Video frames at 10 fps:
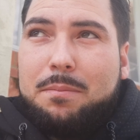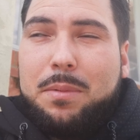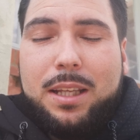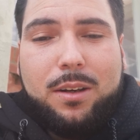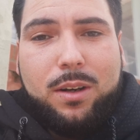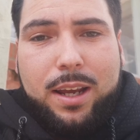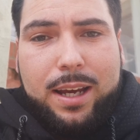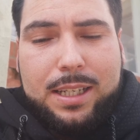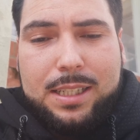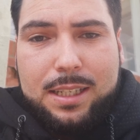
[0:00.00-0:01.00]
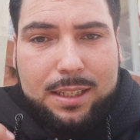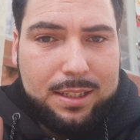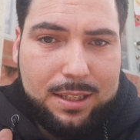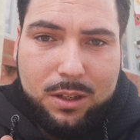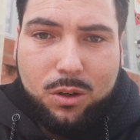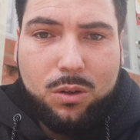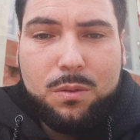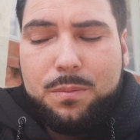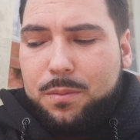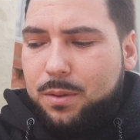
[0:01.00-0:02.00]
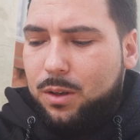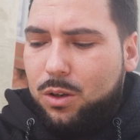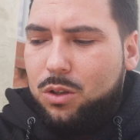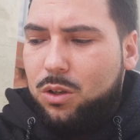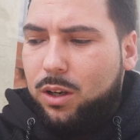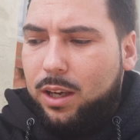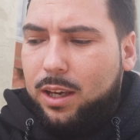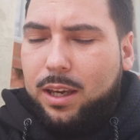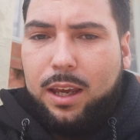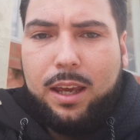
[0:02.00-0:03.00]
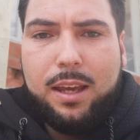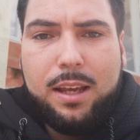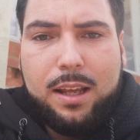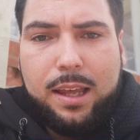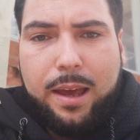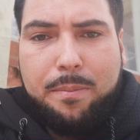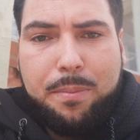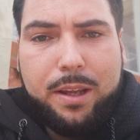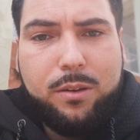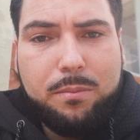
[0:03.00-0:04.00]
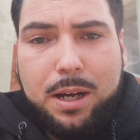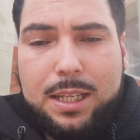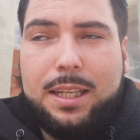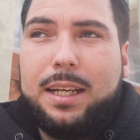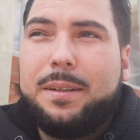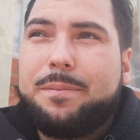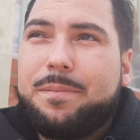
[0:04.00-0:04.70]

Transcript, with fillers: Mi teoría es, y ojo, no soy experto en balística,